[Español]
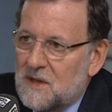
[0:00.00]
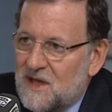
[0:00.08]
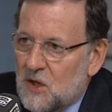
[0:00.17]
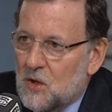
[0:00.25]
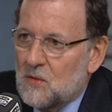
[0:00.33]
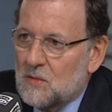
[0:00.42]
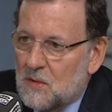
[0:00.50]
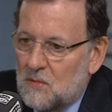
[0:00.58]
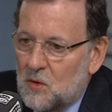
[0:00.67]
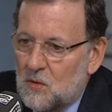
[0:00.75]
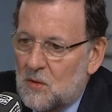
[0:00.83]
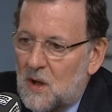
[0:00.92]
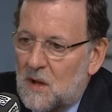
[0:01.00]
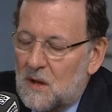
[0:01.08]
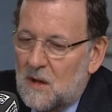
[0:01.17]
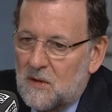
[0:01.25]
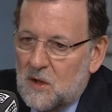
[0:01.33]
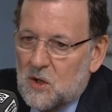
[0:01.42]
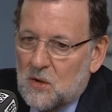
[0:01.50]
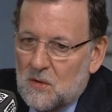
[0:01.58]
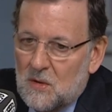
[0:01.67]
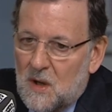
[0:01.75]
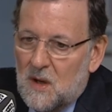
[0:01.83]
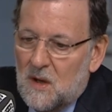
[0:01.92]
y eso, como le he
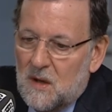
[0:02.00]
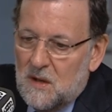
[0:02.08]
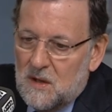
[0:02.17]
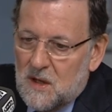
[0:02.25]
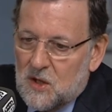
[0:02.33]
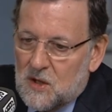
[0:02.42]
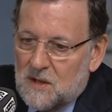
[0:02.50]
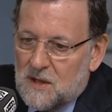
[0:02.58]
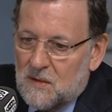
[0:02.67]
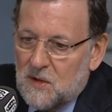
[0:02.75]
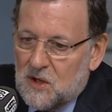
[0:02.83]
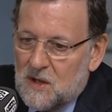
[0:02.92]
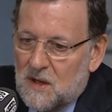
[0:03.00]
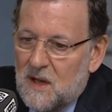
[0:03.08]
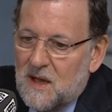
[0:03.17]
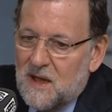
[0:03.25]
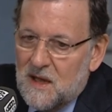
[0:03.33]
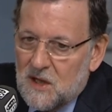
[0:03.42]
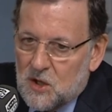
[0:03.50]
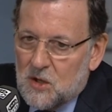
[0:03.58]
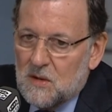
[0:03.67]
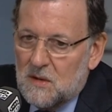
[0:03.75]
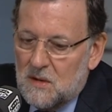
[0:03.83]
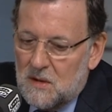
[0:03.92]
dicho en esta entrevista, es
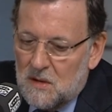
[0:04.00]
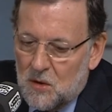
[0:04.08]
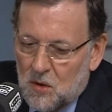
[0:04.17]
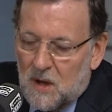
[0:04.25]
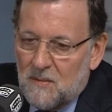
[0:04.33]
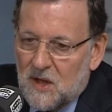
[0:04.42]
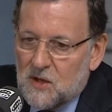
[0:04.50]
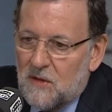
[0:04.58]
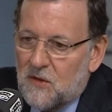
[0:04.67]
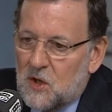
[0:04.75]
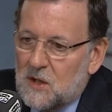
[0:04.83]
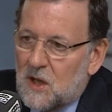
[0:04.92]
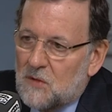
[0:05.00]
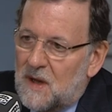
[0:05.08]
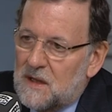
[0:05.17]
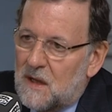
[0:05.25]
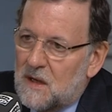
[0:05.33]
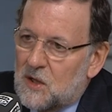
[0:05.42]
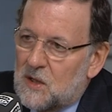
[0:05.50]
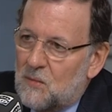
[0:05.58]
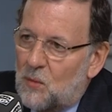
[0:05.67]
lo que más necesita España en este